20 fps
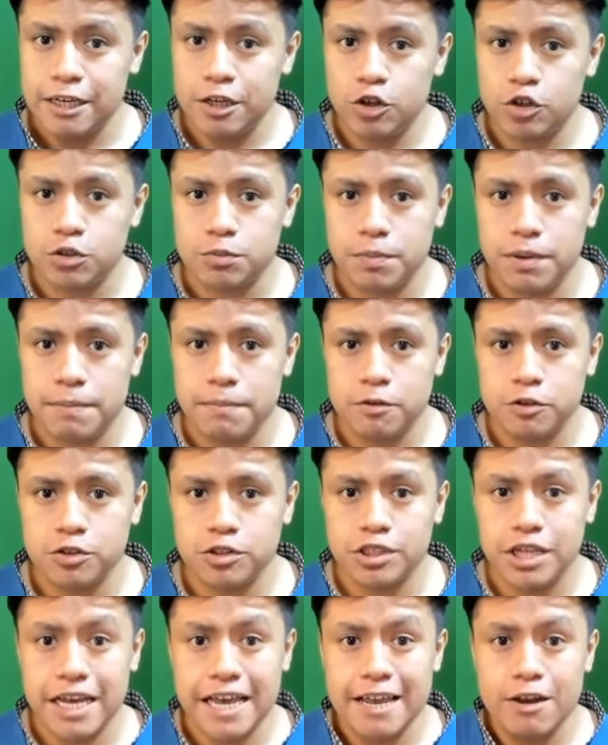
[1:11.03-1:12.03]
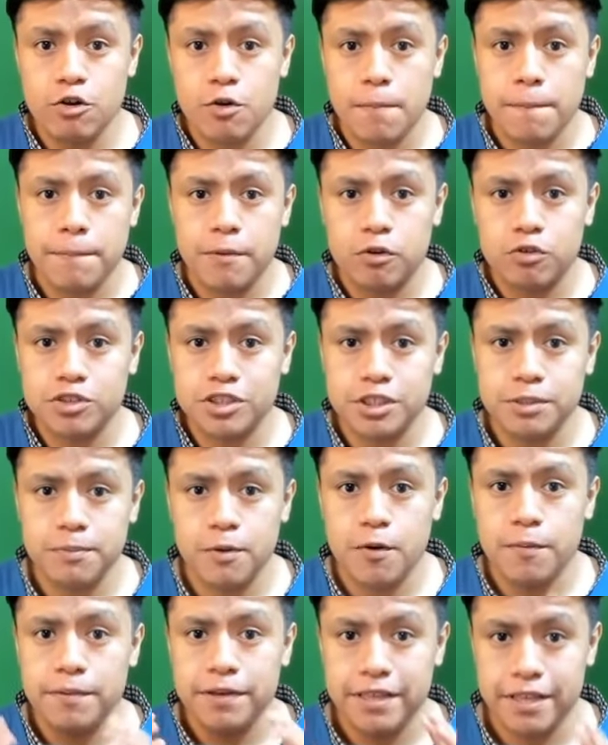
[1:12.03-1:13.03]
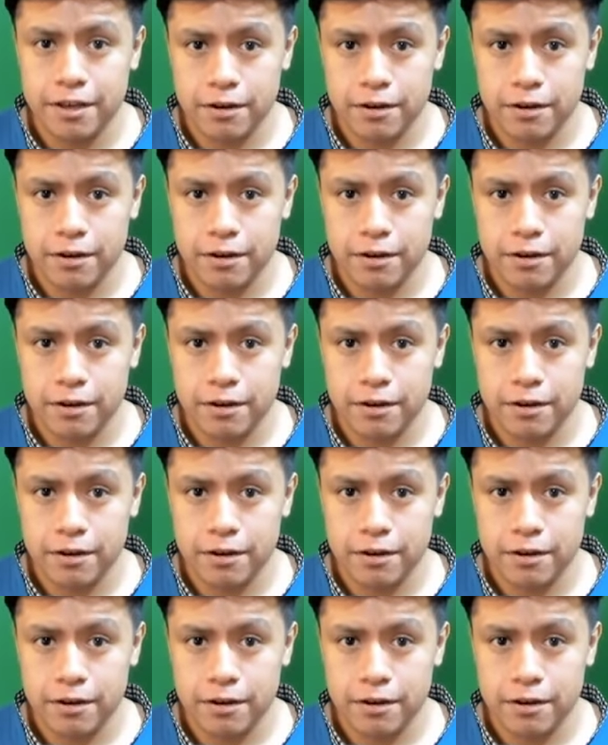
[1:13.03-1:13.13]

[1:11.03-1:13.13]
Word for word: y nos vemos en un próximo